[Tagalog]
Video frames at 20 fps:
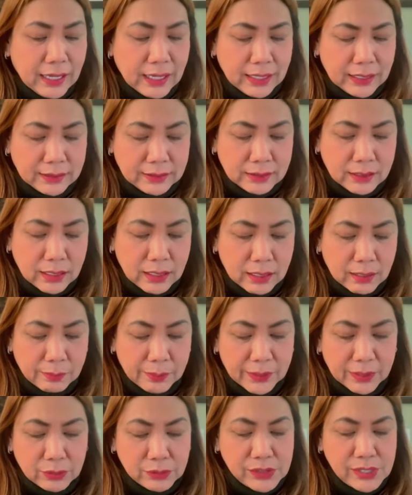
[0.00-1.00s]
And
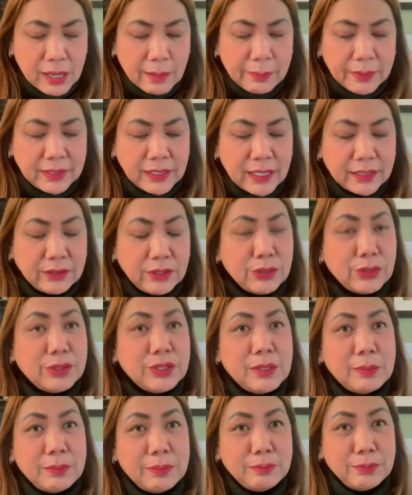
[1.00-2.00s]
uh, pinag-usapan
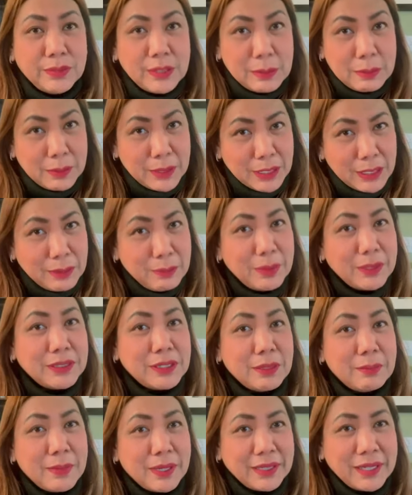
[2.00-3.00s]
natin yung
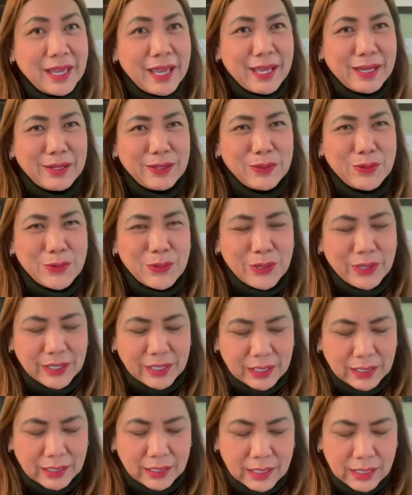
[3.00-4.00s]
iba't ibang
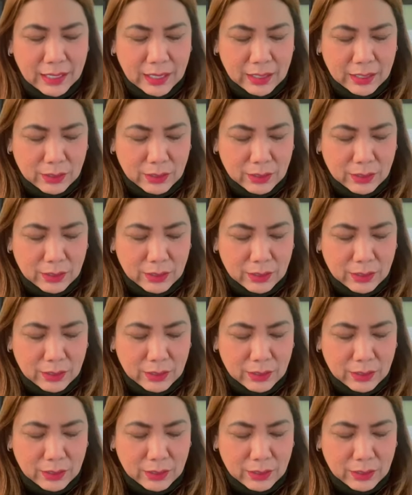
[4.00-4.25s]
category.